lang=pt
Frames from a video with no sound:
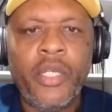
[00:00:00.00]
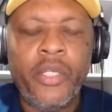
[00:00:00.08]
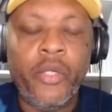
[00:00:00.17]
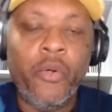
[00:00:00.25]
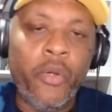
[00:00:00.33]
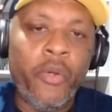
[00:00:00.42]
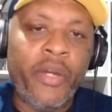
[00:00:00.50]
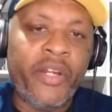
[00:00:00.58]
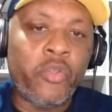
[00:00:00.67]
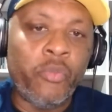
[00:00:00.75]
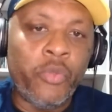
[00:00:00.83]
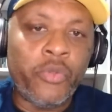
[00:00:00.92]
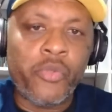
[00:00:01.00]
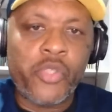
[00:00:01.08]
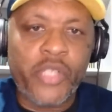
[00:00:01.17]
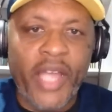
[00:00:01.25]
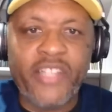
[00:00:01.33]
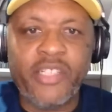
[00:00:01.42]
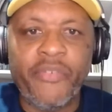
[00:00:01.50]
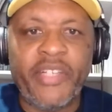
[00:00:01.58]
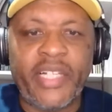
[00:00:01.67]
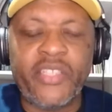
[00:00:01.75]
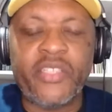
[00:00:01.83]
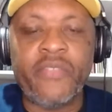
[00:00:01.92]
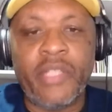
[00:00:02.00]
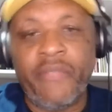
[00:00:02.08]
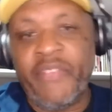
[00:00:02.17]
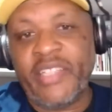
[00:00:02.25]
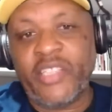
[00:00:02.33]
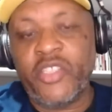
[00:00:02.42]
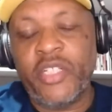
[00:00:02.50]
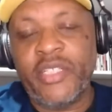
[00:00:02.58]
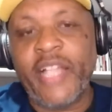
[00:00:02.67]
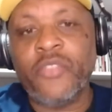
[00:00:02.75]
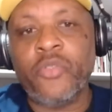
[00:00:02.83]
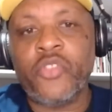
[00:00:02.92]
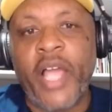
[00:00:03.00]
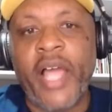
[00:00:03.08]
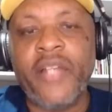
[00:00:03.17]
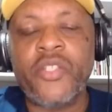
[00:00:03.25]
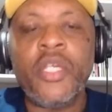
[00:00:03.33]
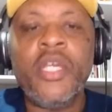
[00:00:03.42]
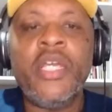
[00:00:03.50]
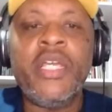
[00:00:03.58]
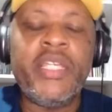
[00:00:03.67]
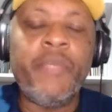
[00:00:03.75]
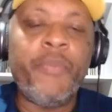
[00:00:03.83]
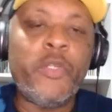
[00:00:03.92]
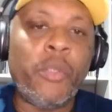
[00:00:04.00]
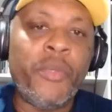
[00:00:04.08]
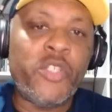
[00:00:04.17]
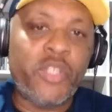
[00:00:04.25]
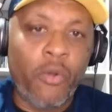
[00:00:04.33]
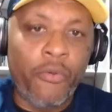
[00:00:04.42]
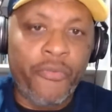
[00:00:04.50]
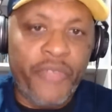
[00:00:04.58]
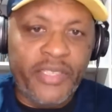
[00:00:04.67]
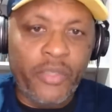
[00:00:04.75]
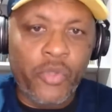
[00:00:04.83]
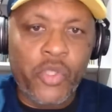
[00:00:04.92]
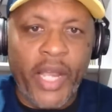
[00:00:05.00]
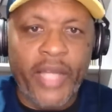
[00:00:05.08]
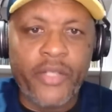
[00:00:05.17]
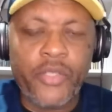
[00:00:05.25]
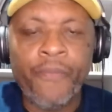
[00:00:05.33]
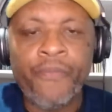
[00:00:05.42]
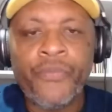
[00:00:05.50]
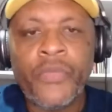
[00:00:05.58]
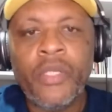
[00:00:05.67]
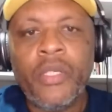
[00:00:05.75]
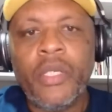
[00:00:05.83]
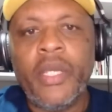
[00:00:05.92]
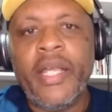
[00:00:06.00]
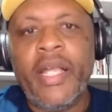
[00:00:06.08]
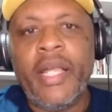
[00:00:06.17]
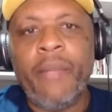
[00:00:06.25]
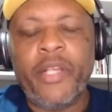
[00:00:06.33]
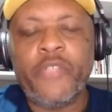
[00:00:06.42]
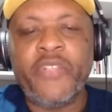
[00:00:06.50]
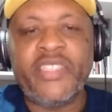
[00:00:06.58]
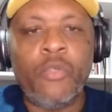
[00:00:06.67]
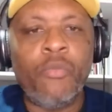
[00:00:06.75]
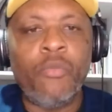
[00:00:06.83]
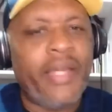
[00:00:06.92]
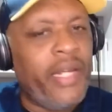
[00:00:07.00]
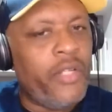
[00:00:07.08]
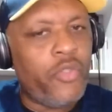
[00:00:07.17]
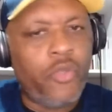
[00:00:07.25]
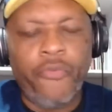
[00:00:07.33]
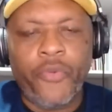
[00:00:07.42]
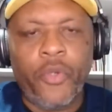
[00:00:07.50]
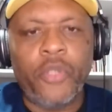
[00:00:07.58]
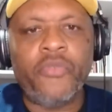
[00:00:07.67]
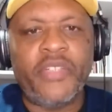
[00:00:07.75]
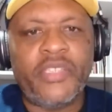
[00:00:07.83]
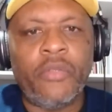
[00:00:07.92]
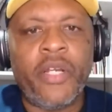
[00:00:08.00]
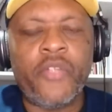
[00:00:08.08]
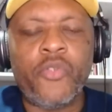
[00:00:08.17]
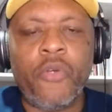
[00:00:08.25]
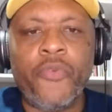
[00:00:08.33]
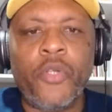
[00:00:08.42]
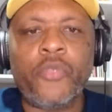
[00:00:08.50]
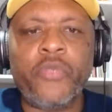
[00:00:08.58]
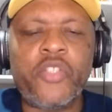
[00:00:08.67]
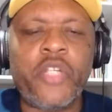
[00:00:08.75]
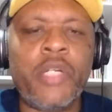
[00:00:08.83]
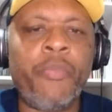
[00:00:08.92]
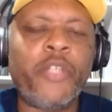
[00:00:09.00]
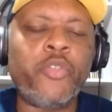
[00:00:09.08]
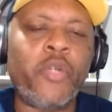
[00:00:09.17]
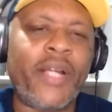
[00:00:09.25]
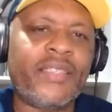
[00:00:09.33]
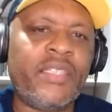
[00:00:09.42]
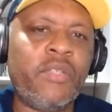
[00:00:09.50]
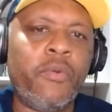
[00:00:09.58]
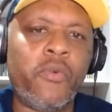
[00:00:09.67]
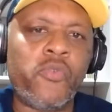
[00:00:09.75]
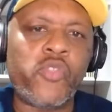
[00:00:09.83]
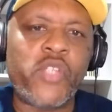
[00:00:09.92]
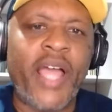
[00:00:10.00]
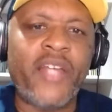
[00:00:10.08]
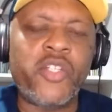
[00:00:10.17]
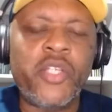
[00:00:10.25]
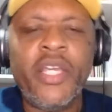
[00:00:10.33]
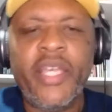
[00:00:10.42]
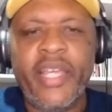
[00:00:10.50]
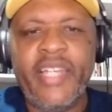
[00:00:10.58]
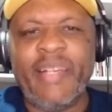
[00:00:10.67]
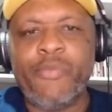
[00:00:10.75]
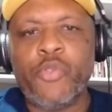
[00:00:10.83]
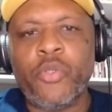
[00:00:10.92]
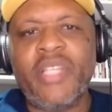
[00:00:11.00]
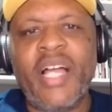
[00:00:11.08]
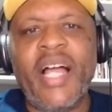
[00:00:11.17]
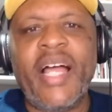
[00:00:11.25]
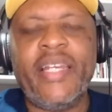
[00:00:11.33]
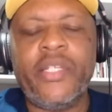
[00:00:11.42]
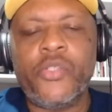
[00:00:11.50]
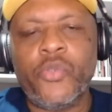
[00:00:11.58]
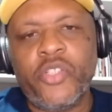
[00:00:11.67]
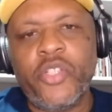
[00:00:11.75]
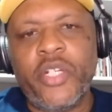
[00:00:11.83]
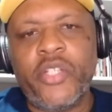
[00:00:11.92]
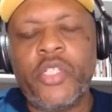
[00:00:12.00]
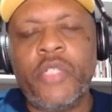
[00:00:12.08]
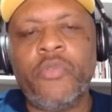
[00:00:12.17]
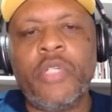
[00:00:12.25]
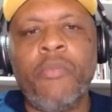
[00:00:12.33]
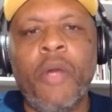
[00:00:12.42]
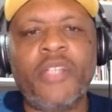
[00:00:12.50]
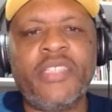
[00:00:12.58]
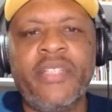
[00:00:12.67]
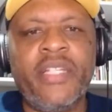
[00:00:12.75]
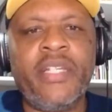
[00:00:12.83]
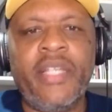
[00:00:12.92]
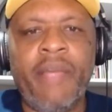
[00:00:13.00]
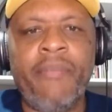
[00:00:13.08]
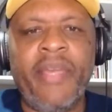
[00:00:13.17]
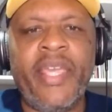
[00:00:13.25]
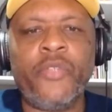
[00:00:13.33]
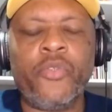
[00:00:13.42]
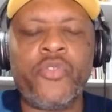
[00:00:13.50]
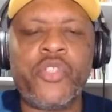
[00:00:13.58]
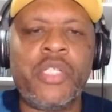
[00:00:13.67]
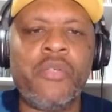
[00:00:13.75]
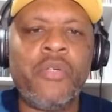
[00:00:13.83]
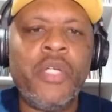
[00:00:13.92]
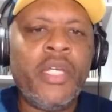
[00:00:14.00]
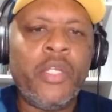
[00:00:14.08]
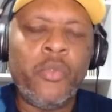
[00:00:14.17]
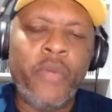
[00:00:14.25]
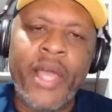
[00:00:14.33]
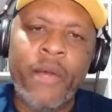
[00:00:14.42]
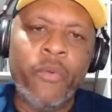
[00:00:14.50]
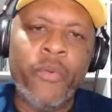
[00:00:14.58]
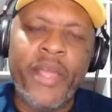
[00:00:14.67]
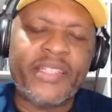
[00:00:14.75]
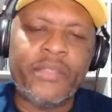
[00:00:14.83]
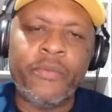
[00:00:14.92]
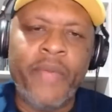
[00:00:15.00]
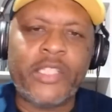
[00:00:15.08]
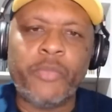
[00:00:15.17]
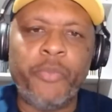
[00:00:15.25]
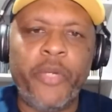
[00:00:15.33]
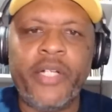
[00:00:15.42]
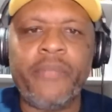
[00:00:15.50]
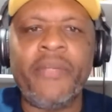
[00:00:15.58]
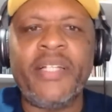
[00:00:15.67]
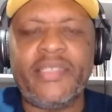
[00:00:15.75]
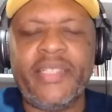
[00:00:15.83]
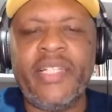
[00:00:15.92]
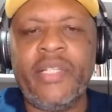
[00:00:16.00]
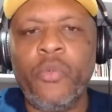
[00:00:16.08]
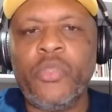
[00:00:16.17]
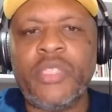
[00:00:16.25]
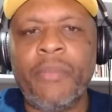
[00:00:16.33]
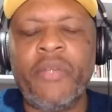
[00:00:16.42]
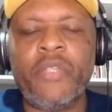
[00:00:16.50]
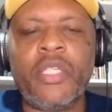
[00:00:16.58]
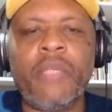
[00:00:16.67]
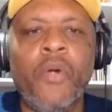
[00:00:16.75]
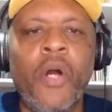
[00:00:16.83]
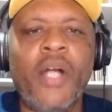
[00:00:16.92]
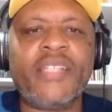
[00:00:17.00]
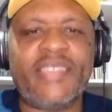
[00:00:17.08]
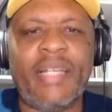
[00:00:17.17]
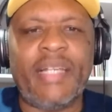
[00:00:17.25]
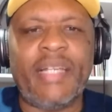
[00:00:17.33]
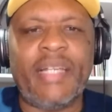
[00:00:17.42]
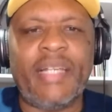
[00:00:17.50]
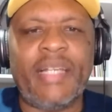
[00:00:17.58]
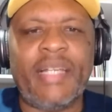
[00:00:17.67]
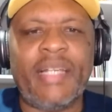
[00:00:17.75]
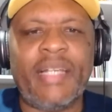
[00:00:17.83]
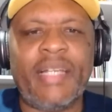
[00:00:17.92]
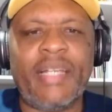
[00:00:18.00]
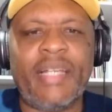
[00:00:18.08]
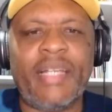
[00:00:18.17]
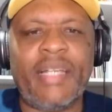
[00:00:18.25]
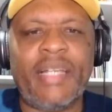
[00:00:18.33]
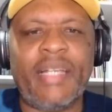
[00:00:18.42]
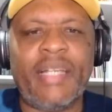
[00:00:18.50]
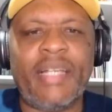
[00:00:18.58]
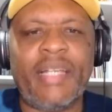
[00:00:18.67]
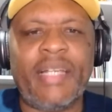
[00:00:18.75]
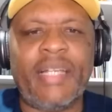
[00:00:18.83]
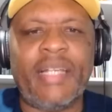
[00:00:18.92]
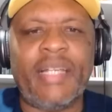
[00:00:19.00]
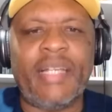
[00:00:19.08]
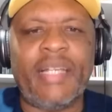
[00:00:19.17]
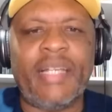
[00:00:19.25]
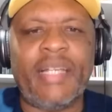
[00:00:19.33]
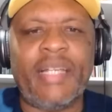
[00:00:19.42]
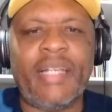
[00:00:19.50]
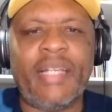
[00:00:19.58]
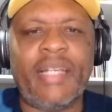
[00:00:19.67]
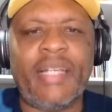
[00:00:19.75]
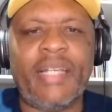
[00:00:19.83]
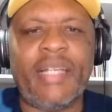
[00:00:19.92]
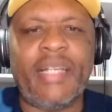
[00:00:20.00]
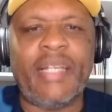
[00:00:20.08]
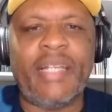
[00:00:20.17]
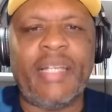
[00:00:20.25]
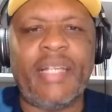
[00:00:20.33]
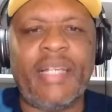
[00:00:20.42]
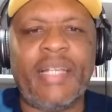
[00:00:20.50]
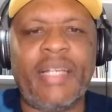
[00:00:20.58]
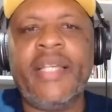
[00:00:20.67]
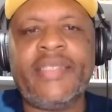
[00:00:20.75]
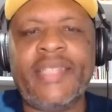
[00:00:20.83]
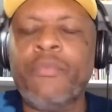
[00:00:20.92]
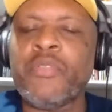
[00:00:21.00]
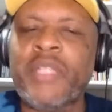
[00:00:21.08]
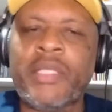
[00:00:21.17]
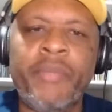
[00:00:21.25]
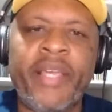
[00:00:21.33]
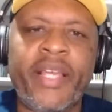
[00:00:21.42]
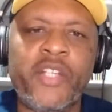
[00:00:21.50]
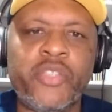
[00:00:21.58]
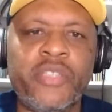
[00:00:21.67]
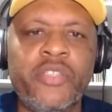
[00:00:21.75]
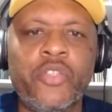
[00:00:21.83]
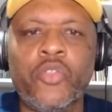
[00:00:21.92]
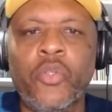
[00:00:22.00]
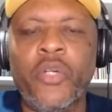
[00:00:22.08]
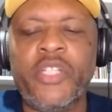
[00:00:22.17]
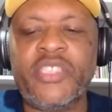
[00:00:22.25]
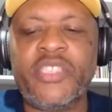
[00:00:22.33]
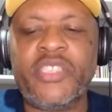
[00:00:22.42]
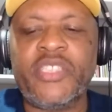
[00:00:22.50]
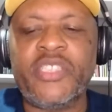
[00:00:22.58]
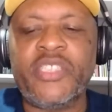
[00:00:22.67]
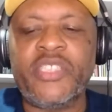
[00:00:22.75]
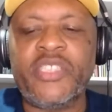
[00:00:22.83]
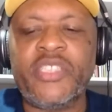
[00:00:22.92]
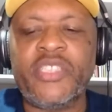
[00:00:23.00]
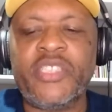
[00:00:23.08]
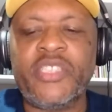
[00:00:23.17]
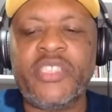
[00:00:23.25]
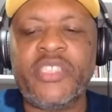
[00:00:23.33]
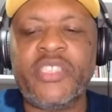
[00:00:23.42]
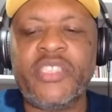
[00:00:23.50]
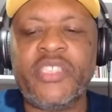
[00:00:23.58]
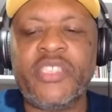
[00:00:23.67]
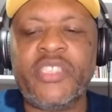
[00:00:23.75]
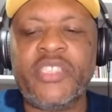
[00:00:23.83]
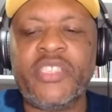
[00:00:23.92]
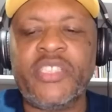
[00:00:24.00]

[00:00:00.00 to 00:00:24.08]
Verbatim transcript: Eu, eu acredito muito no Charles, na, versat na versatilidade do Charles e principalmente na confiança do Charles. É, mas vai ser um grande confronto, vai ser um grande confronto. Eu acho que ele pode trocar sim com, o Charles, ele sabe chutar, ele chuta direitinho, o kickboxing dele é bem redondinho, não é um, ex, um expert, mas ele usa bem o kickboxing, sabe usar, é, derruba, tem um bom time de queda, é, sabe usar também aquelas transições, sabe fazer o controle posicional no chão,